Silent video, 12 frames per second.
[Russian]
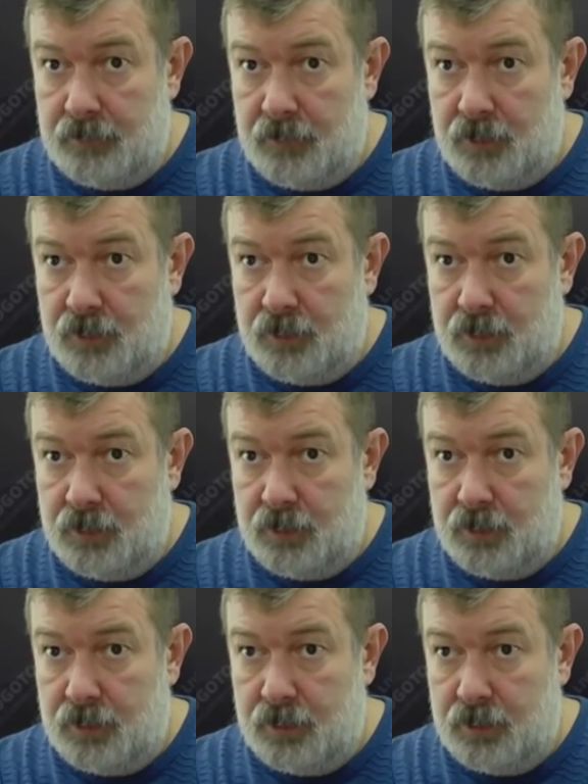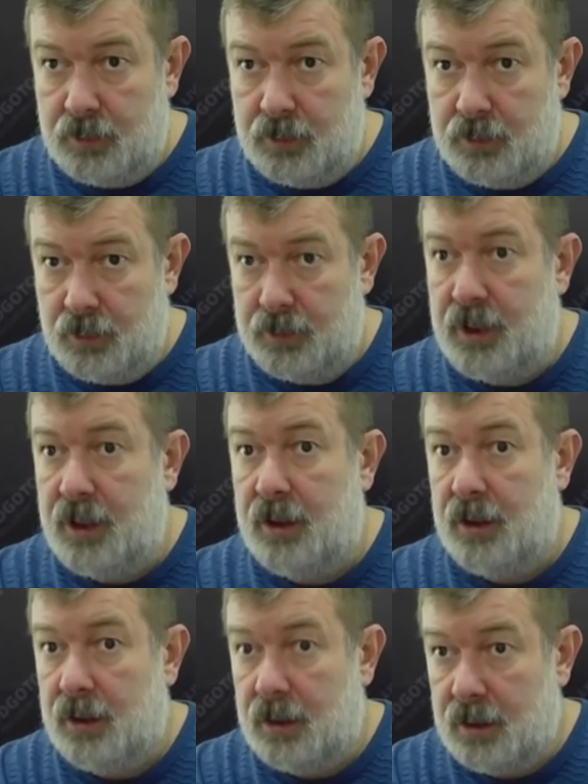ну, ну,
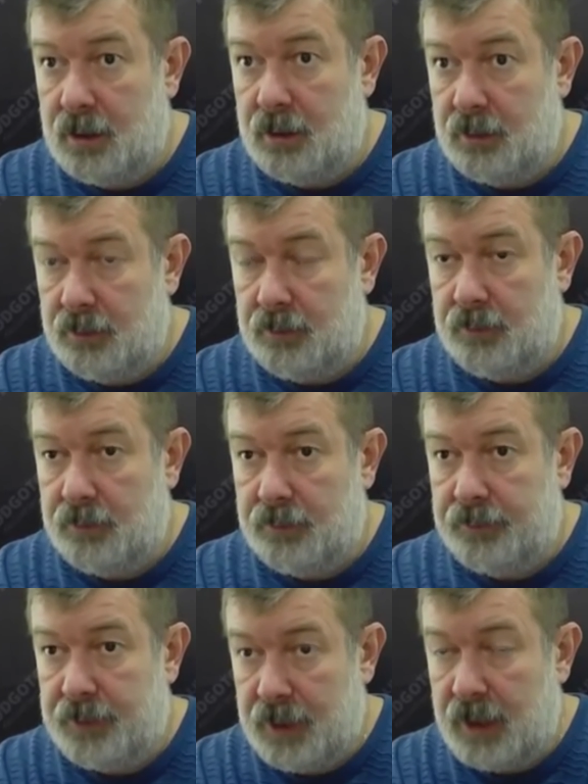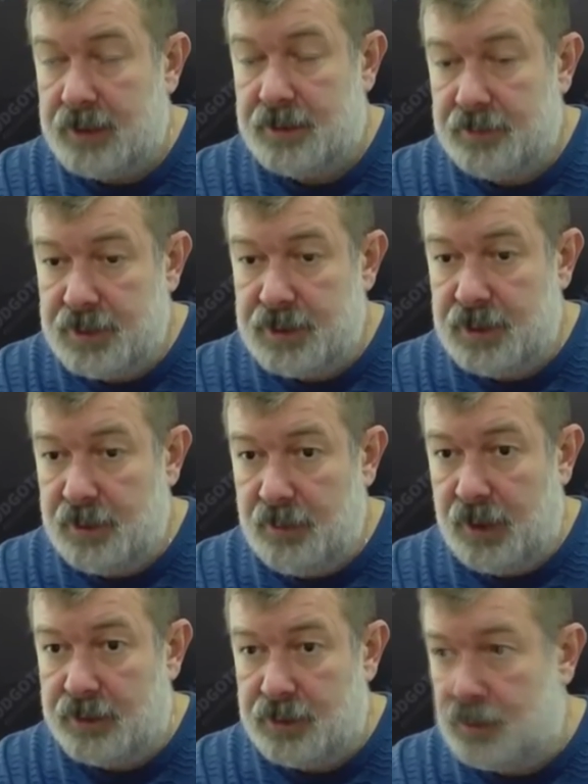э, финансами
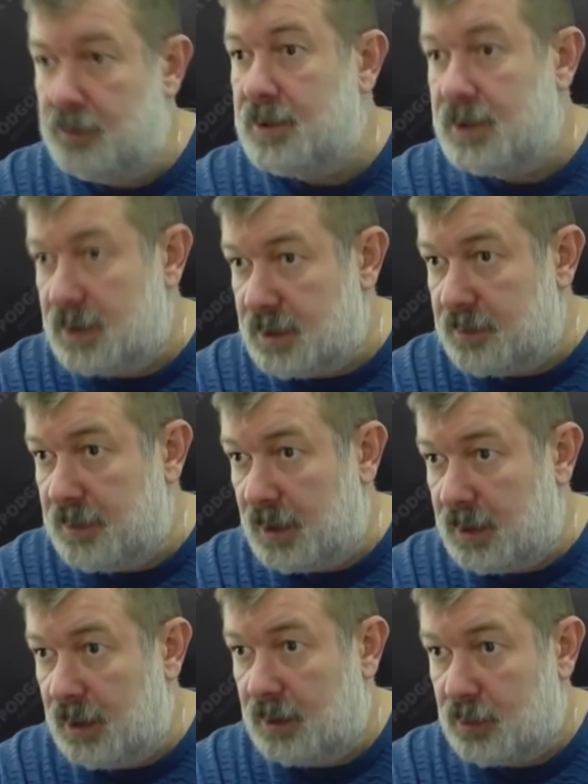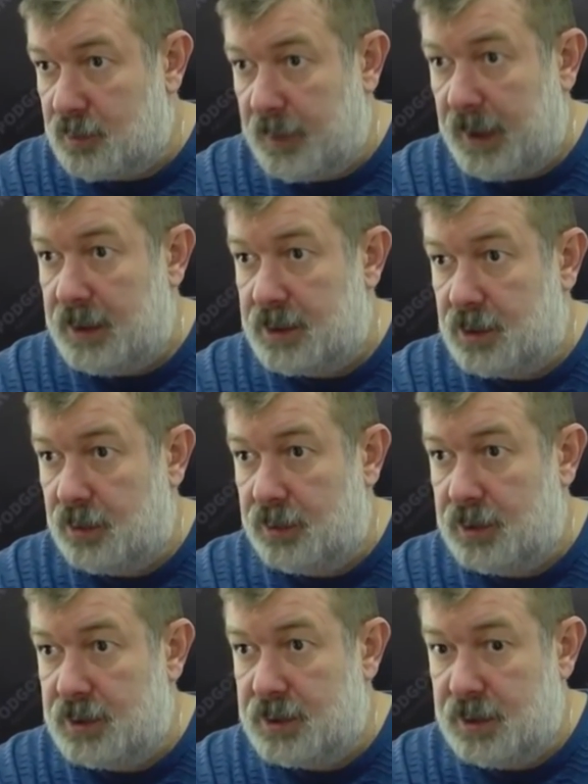занимался, он бизнесмен, да, то есть политикой
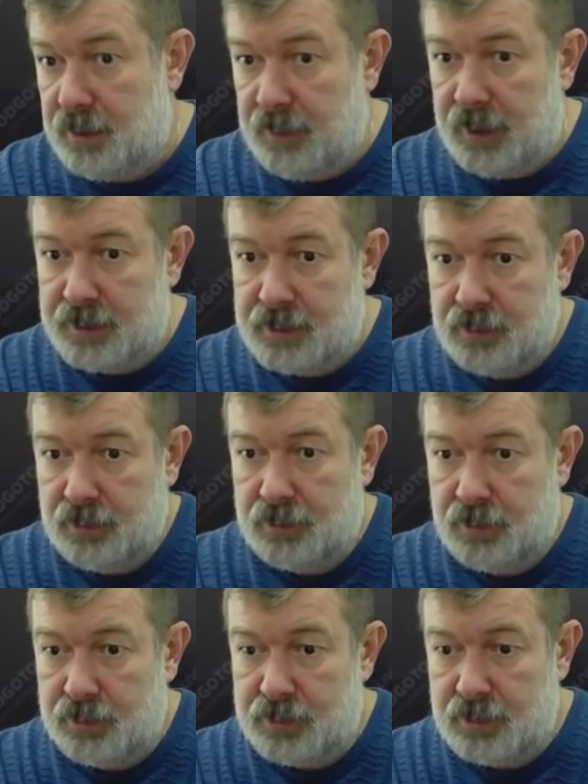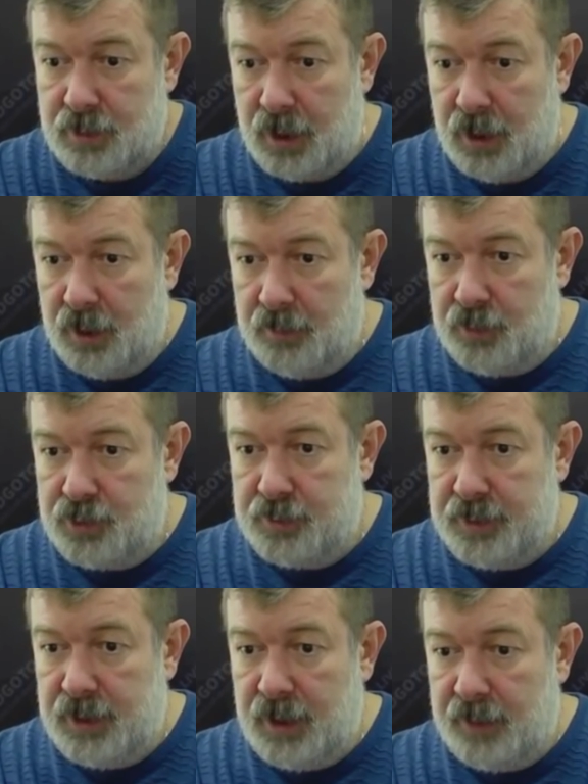он не занимался. Ну, должен, может
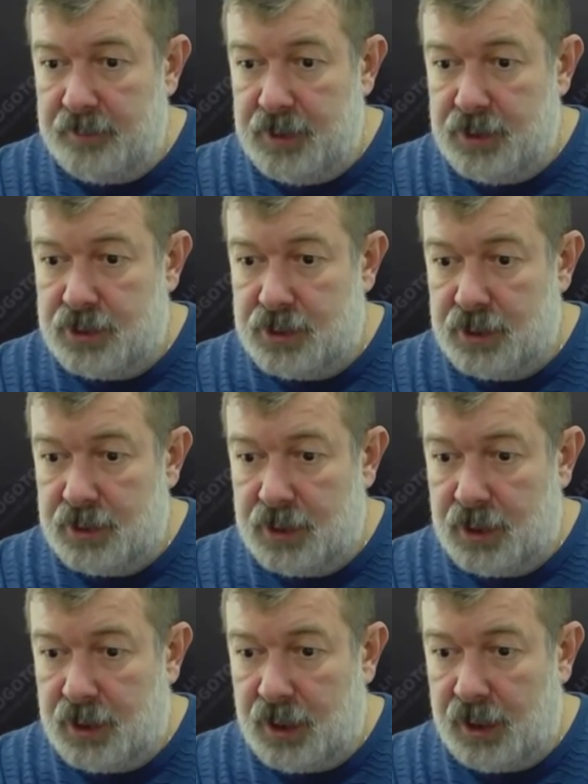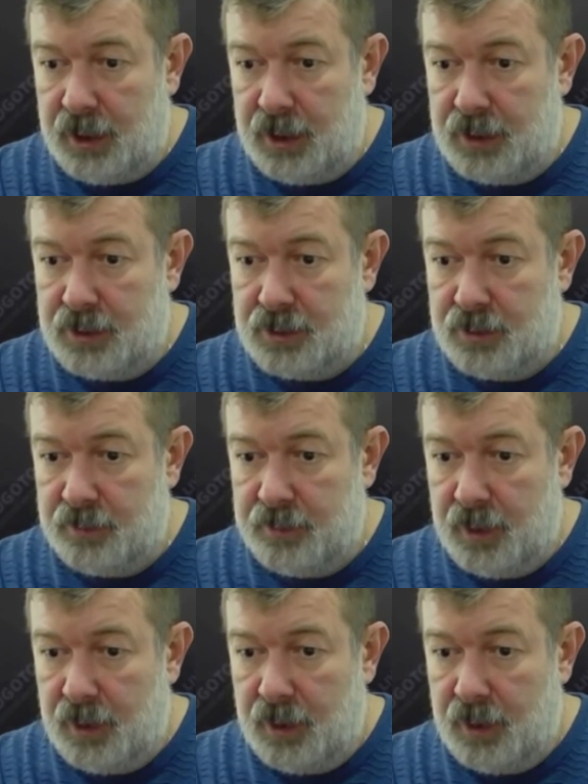быть, набить шишки какие-то, чтобы